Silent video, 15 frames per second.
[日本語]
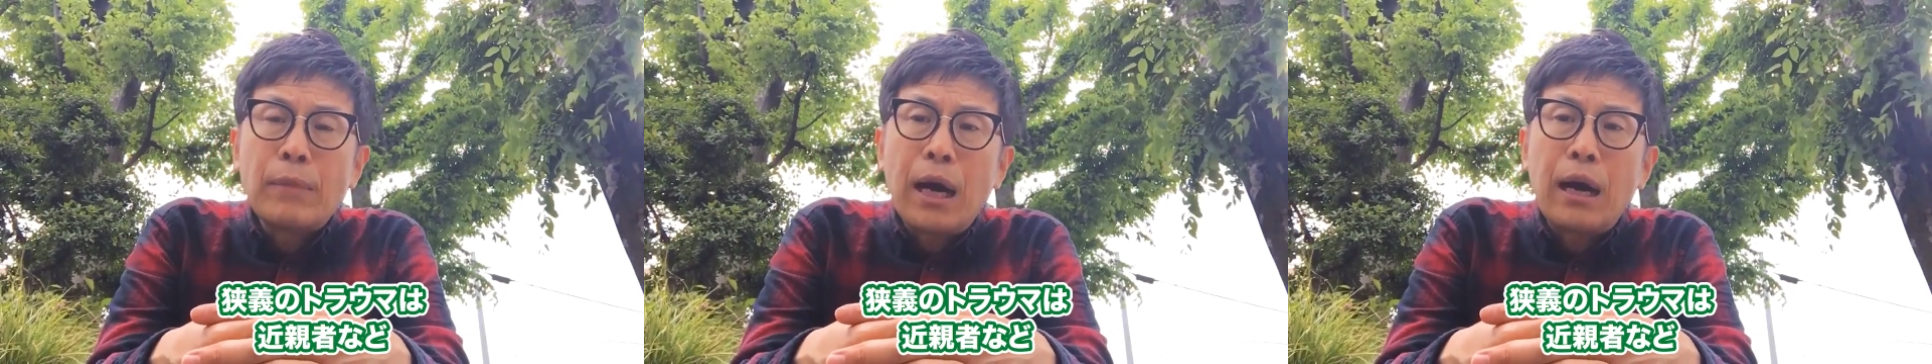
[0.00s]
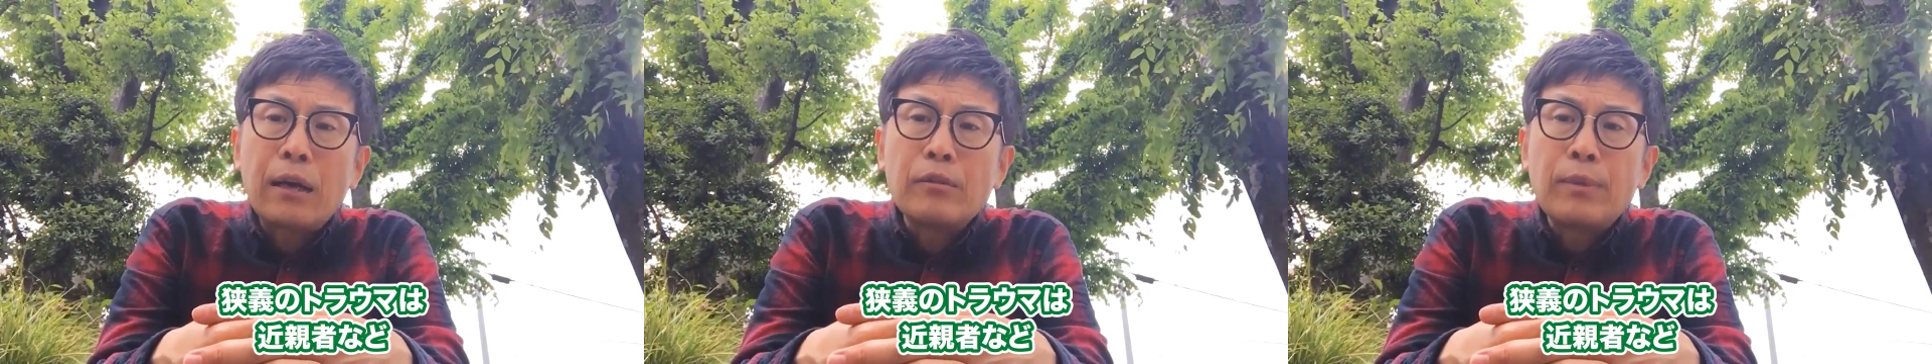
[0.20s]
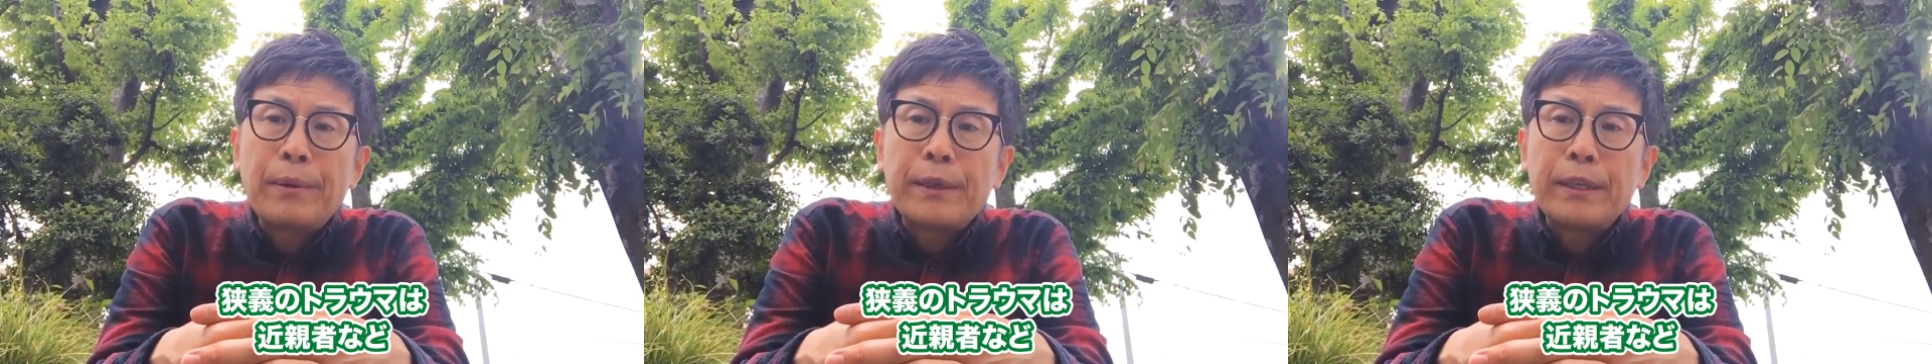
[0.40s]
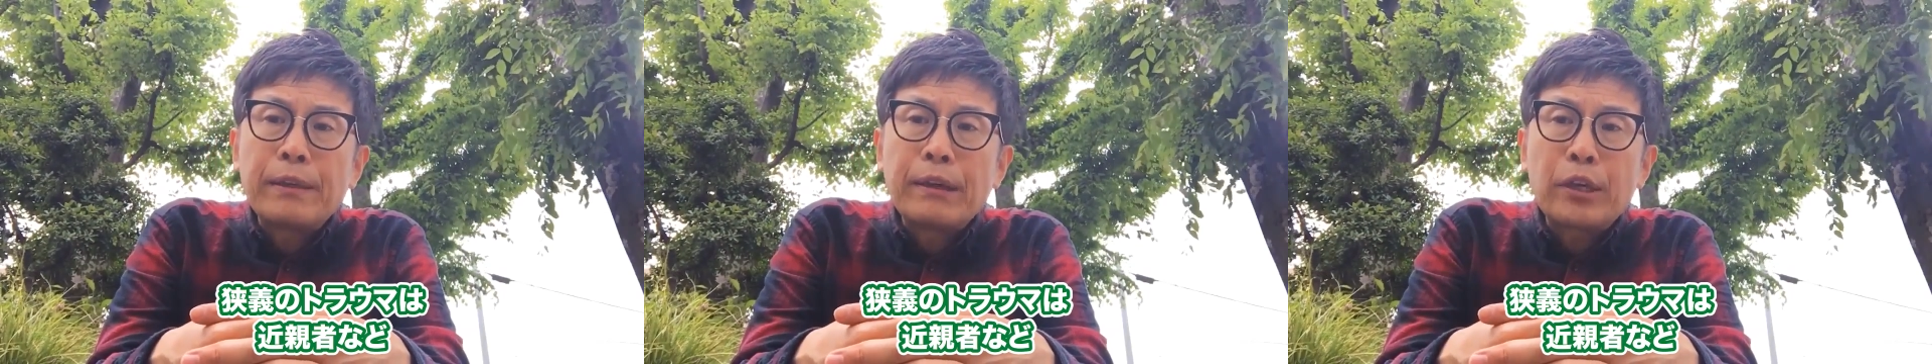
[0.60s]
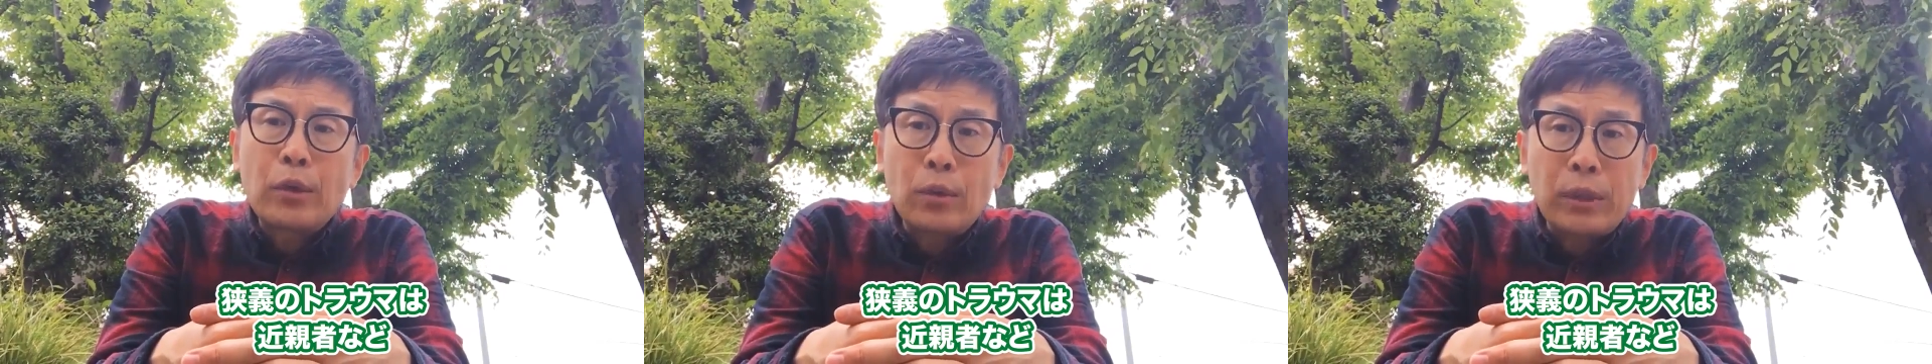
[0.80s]
ある場面
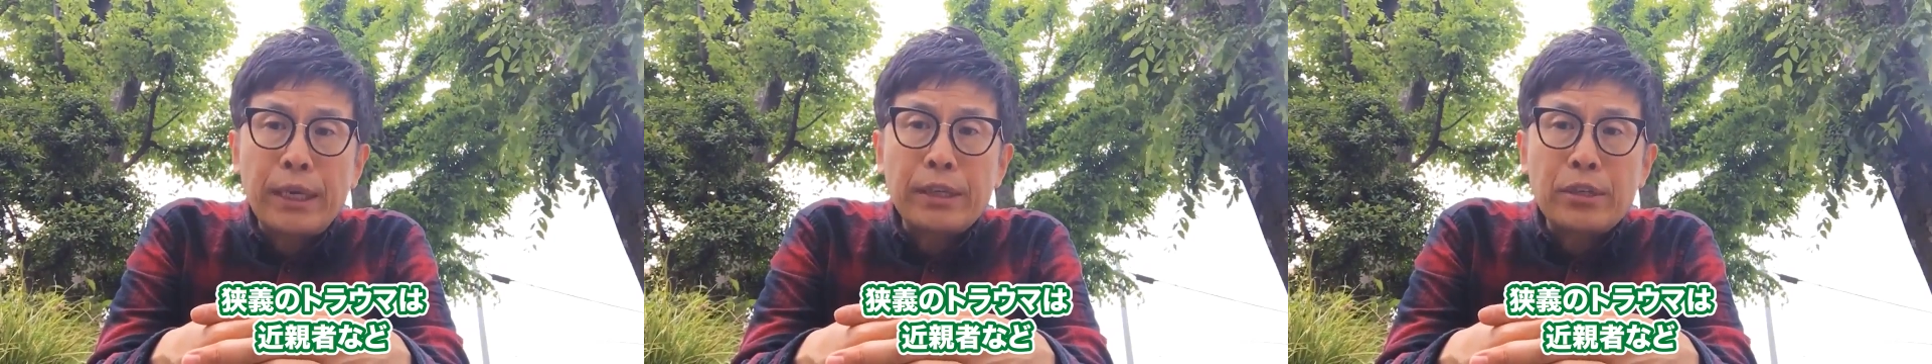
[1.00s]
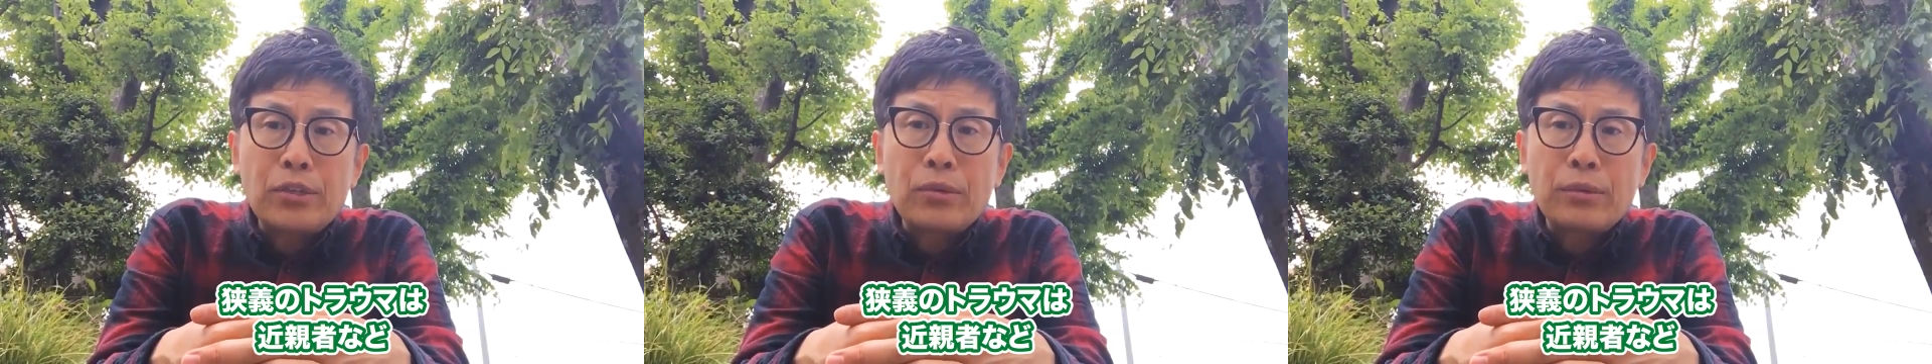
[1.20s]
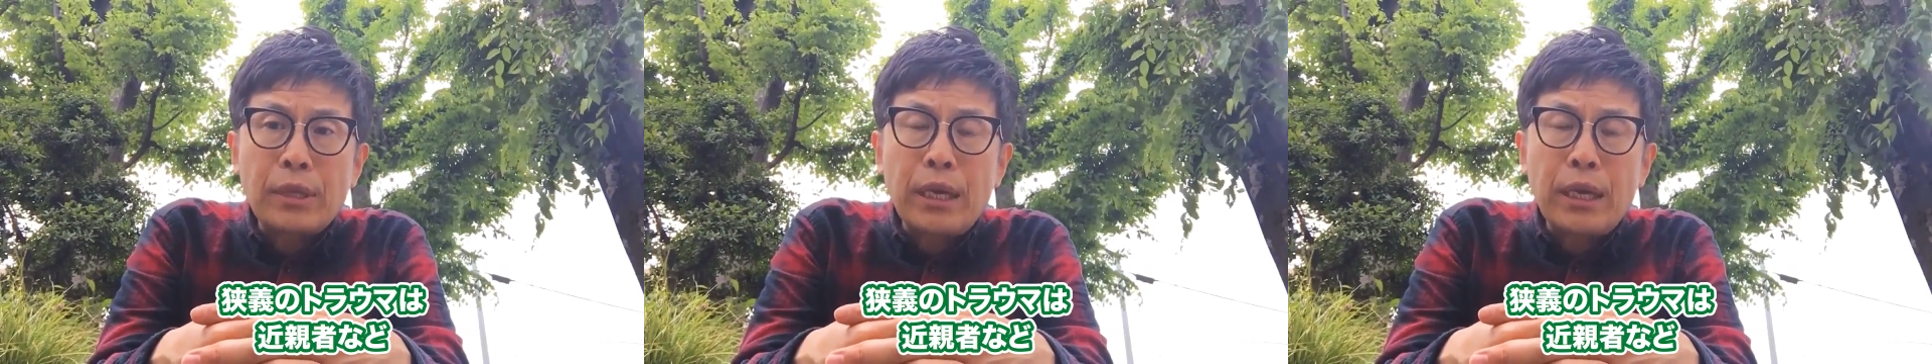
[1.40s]
では兄弟でしょう